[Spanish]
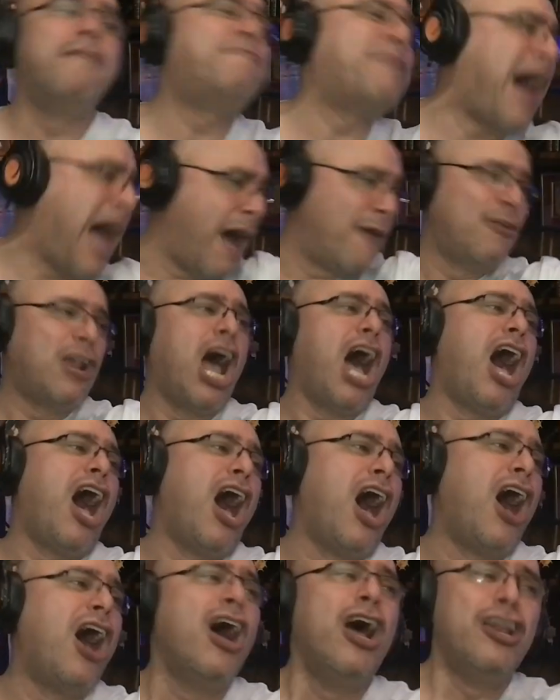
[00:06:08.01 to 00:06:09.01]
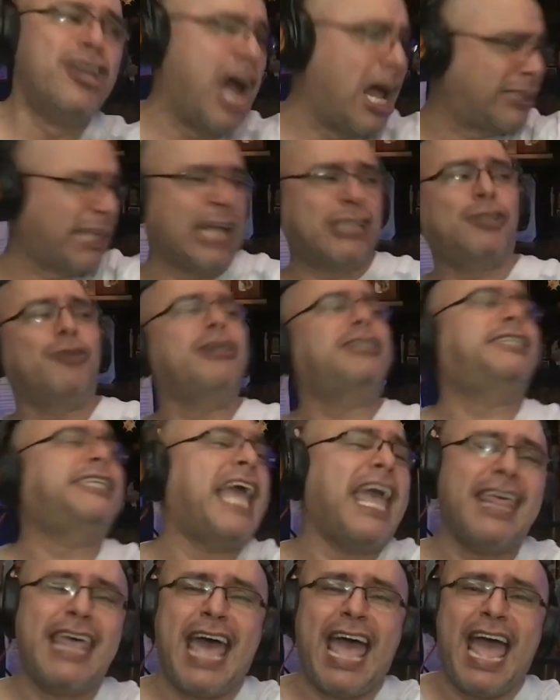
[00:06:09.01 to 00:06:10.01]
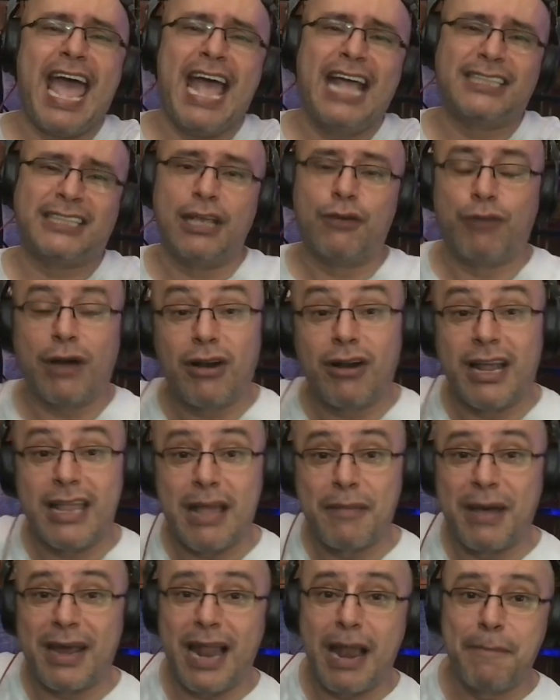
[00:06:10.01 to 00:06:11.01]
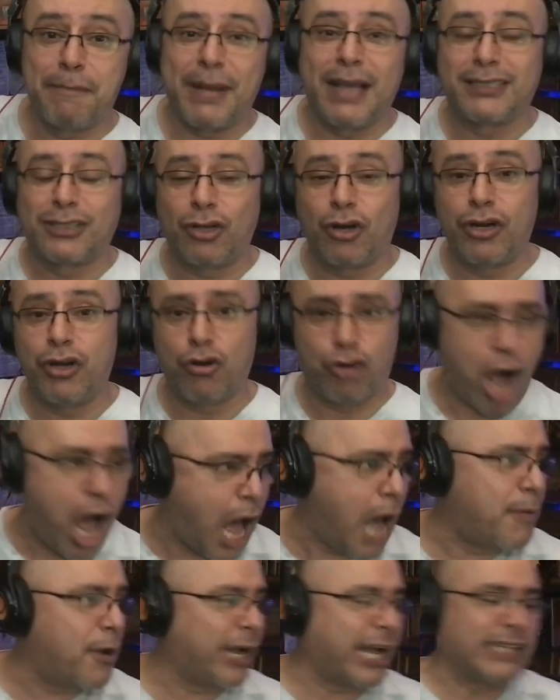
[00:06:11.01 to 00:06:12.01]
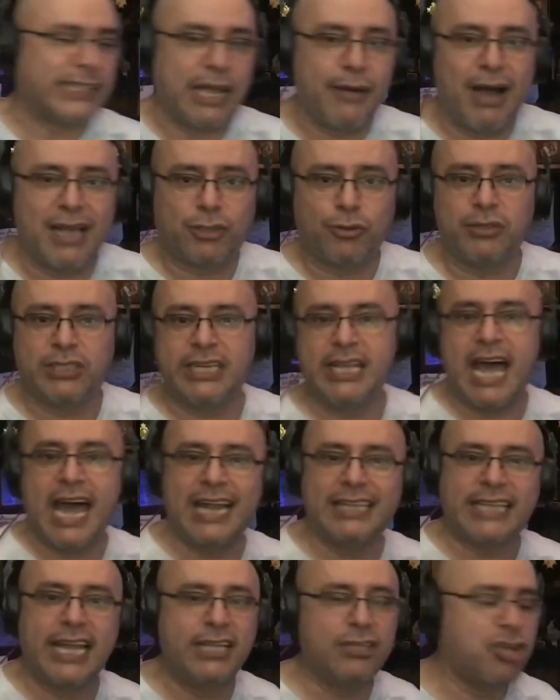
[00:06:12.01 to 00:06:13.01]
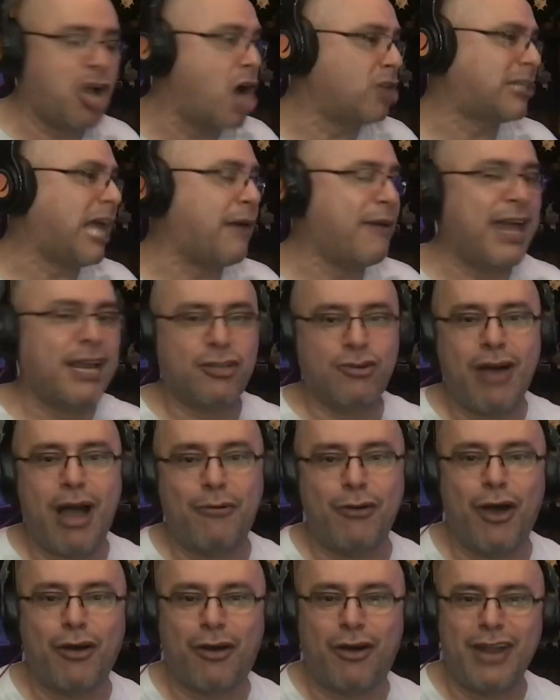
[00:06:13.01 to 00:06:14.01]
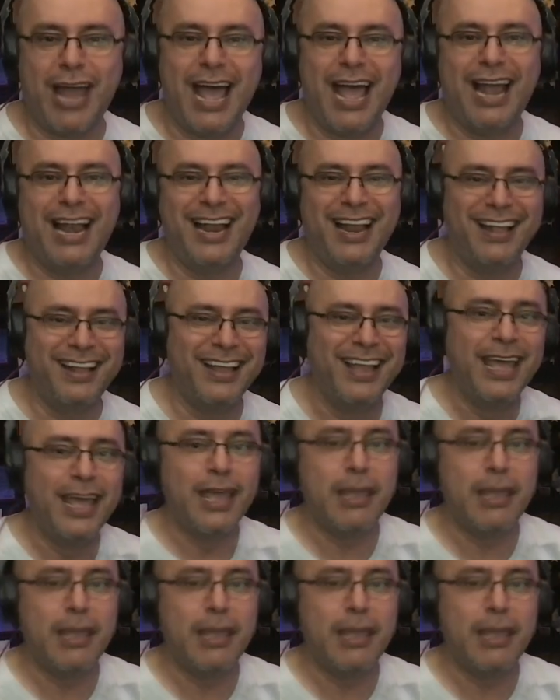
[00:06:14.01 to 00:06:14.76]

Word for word: Pablo, no te suicides. Y fueron a llamar al pastor y yo, ¿cómo que se va a suicidar ese idiota? A ver, yo hablo con él.